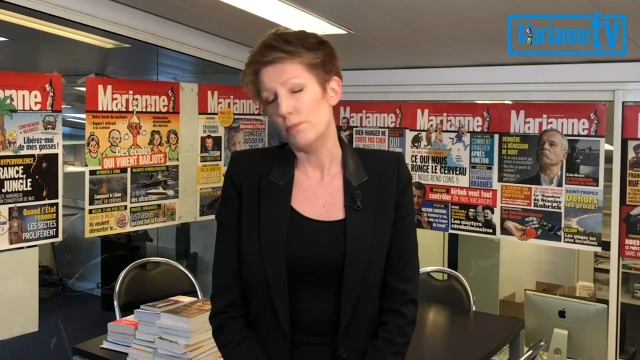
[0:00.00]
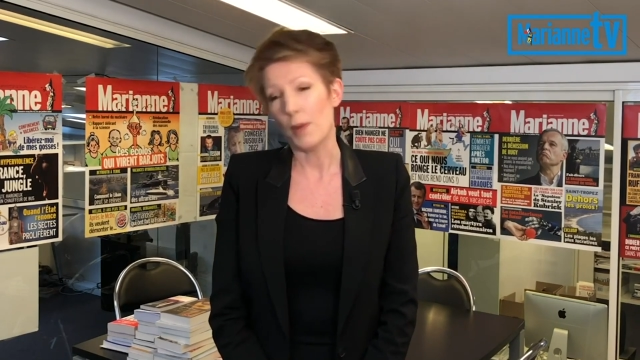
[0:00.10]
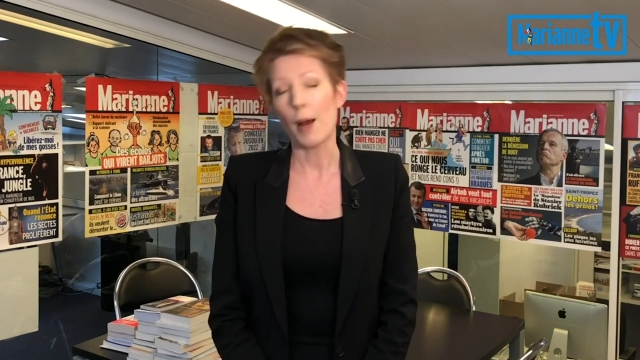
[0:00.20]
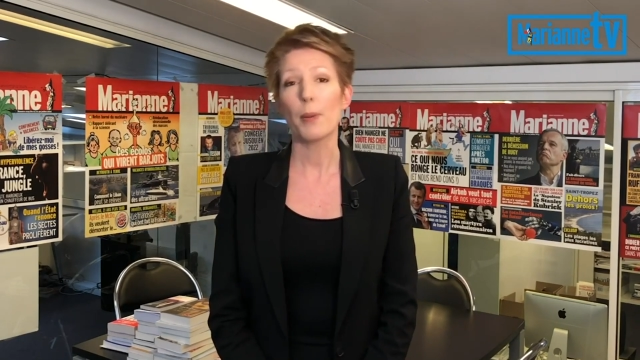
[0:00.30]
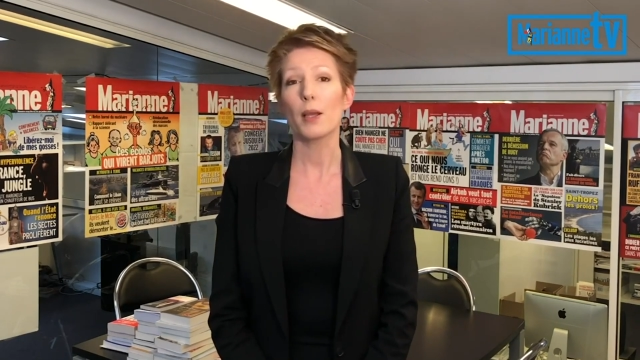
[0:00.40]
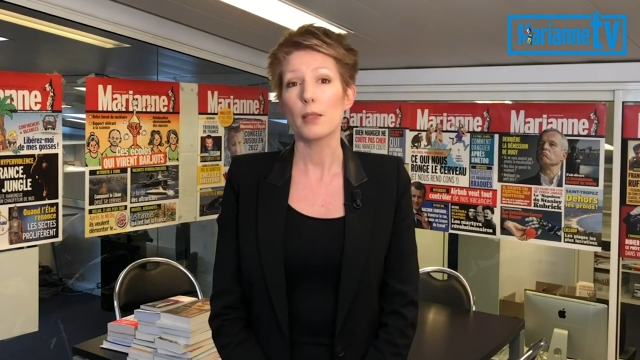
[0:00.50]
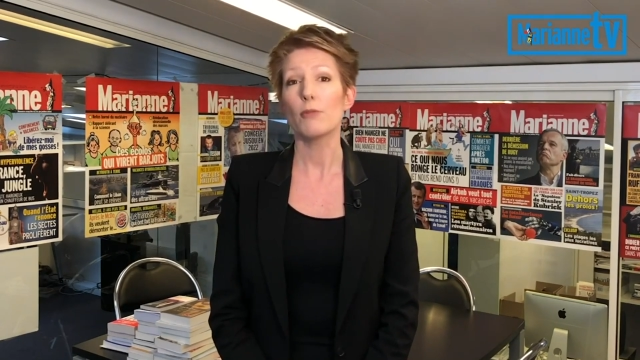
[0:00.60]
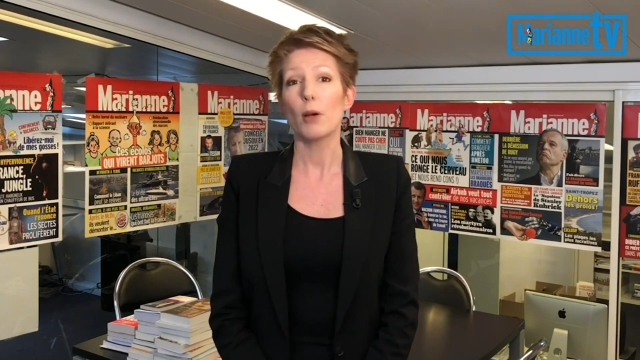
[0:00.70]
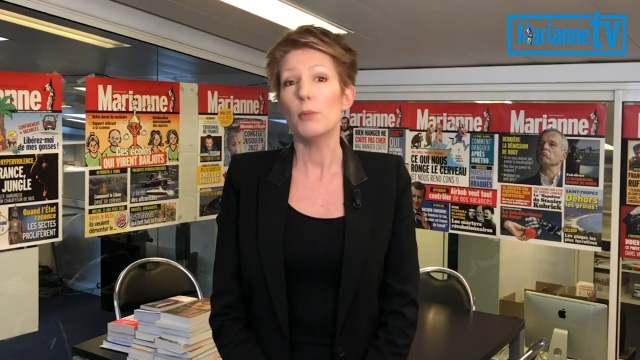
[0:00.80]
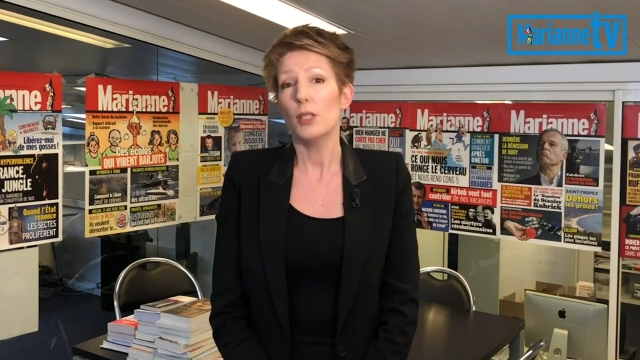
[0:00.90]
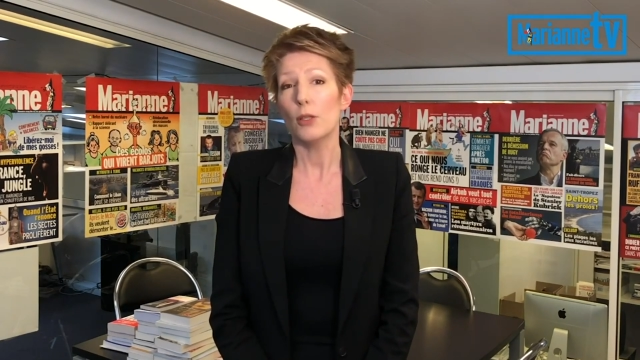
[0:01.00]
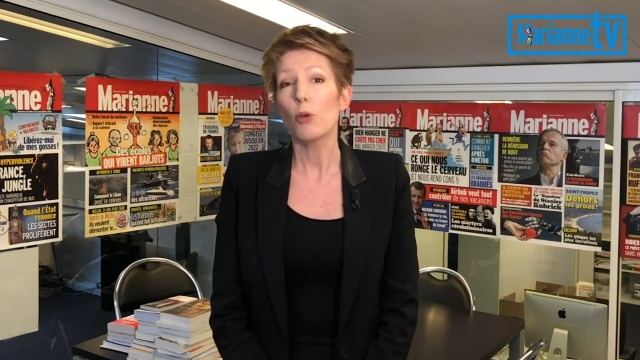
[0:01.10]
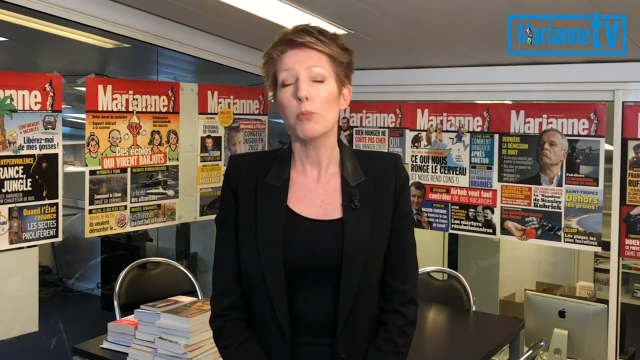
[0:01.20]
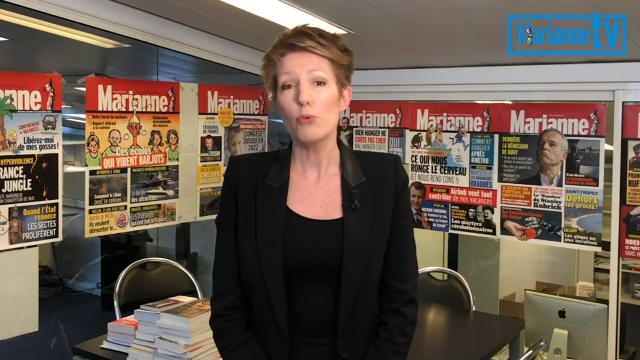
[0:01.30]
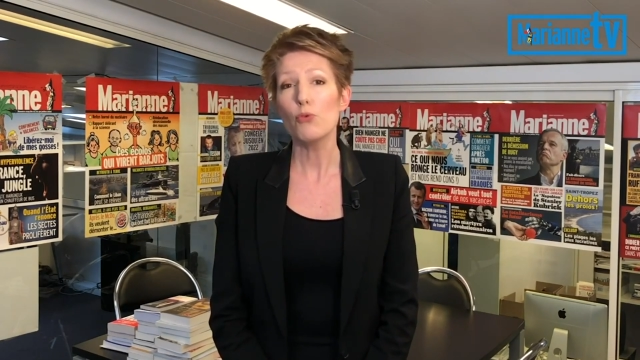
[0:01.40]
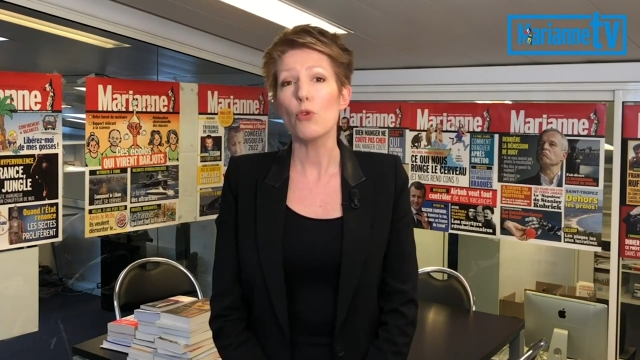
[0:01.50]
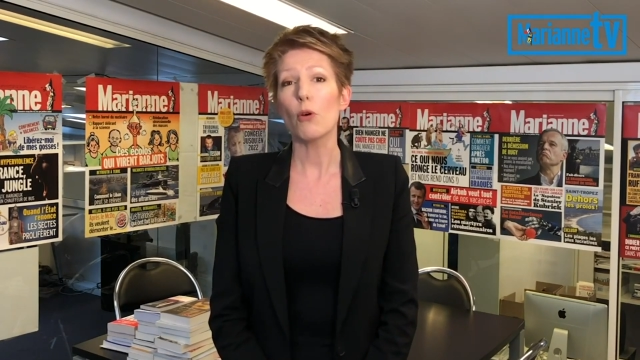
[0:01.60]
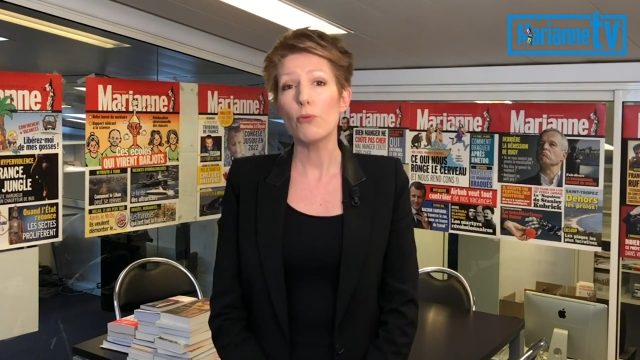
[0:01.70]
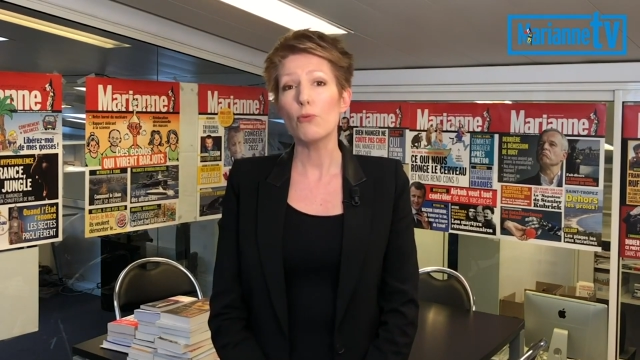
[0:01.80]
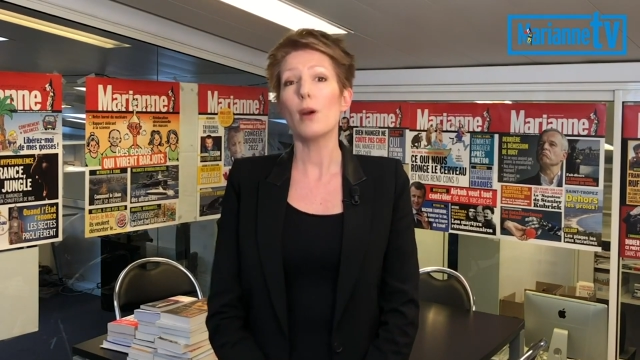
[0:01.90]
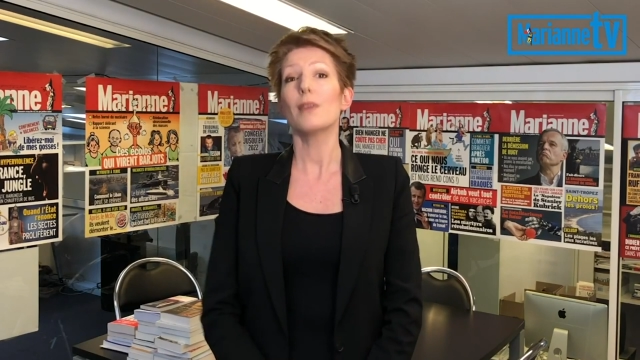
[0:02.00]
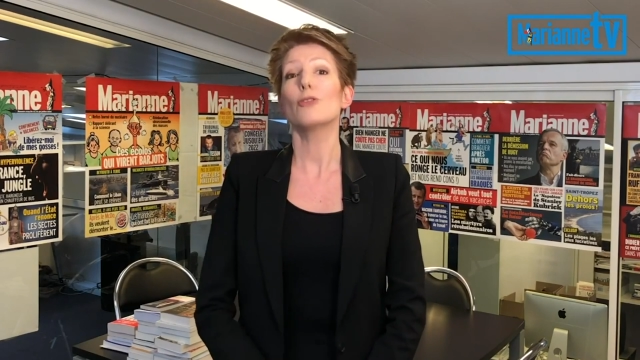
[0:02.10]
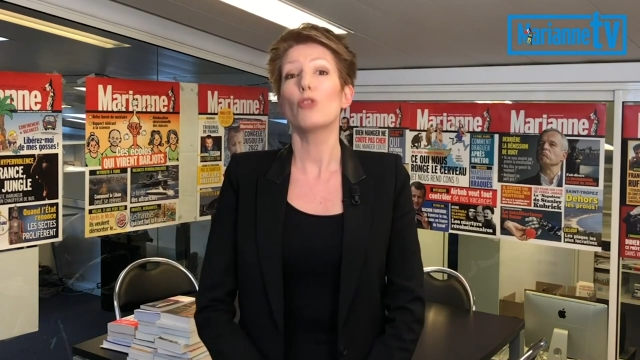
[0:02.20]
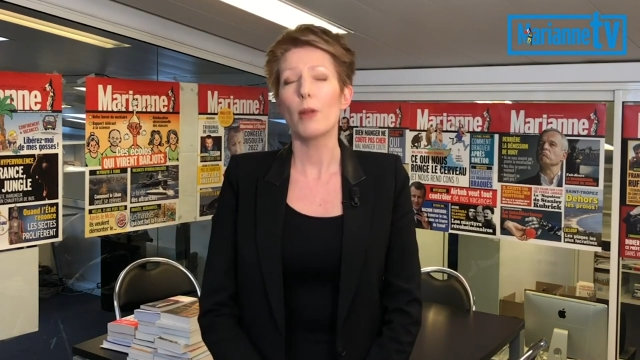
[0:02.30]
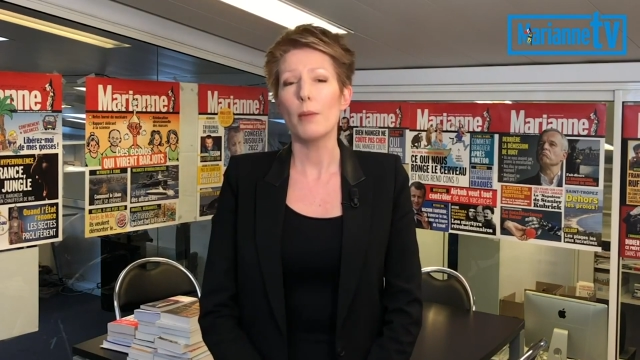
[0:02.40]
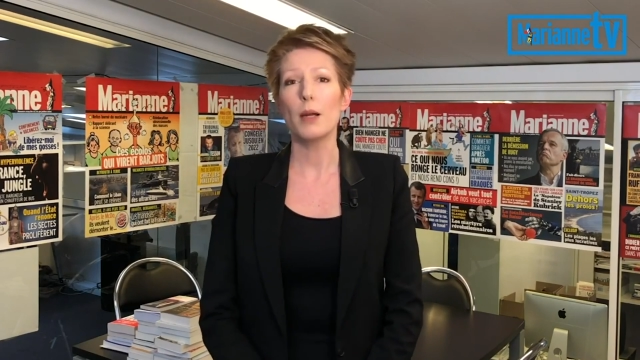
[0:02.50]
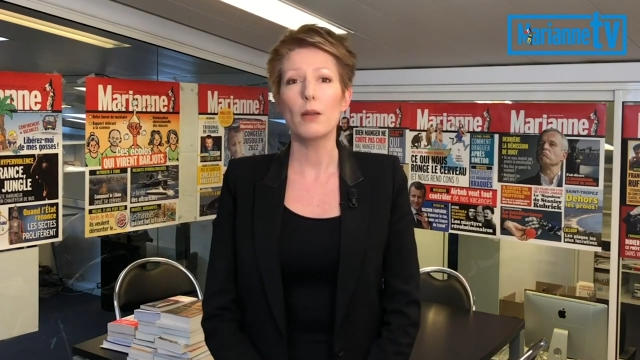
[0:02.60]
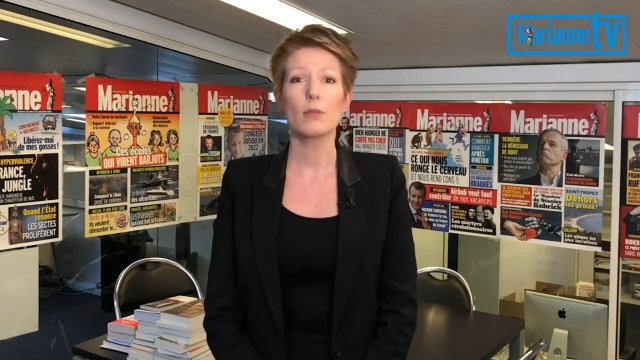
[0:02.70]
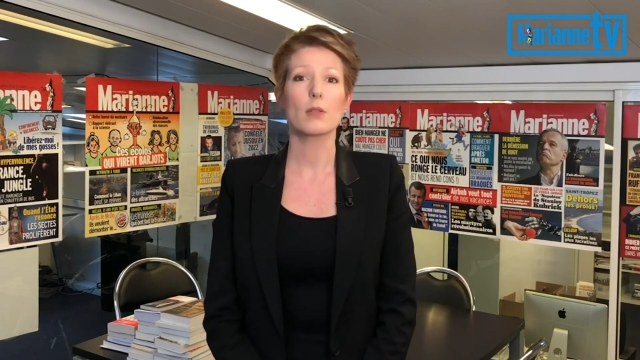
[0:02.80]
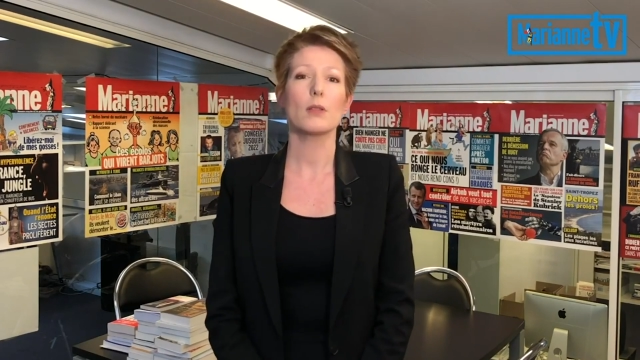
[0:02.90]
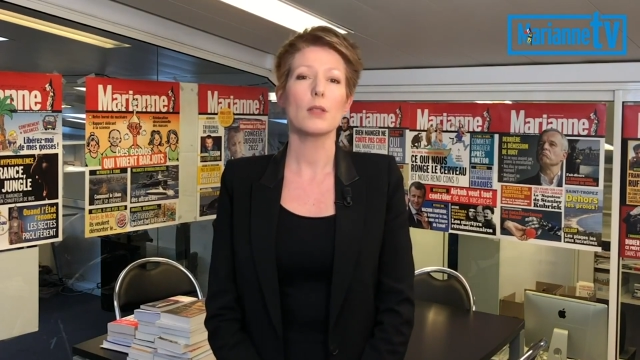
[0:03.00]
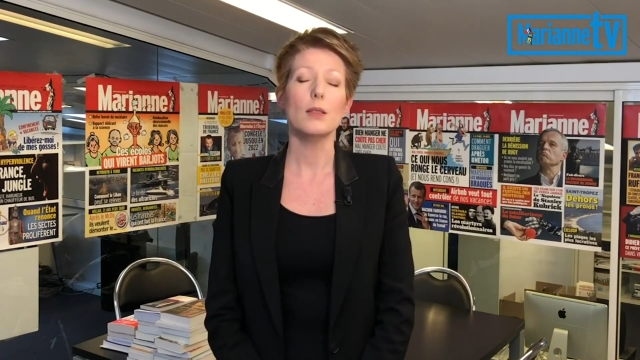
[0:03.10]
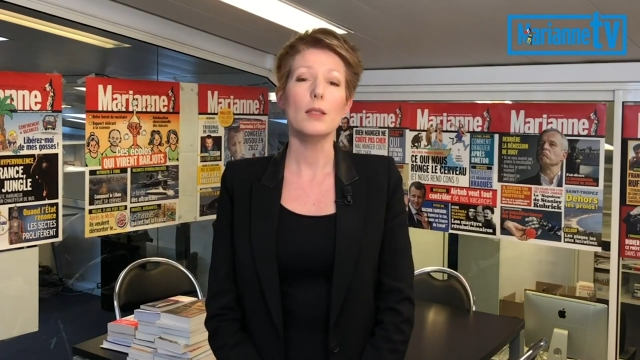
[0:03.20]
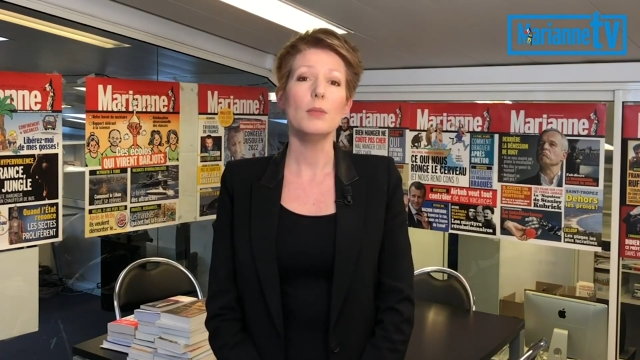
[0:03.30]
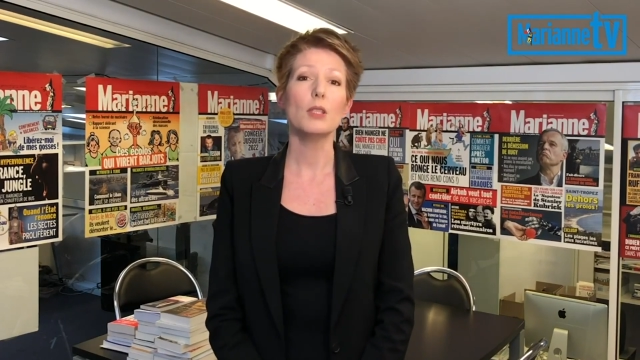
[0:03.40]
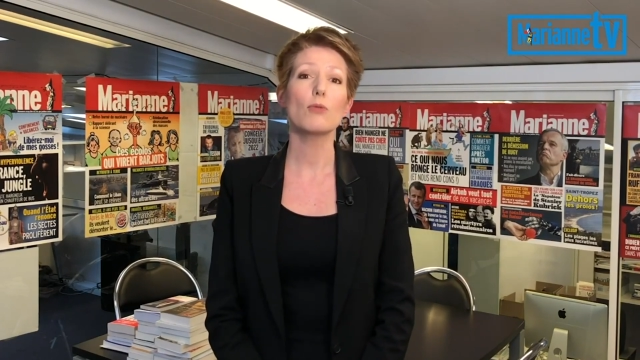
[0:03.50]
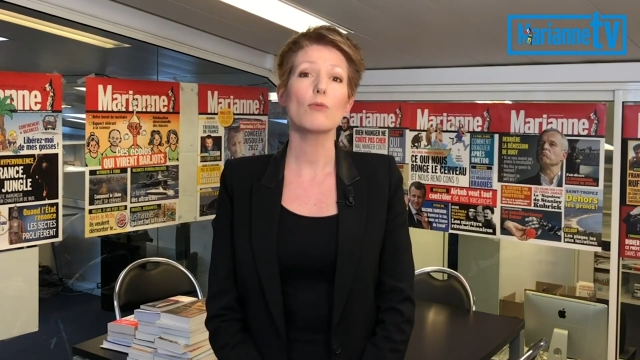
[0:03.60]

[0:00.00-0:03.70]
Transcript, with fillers: après avoir mis d'ailleurs plusieurs fois dans la balance cette démission,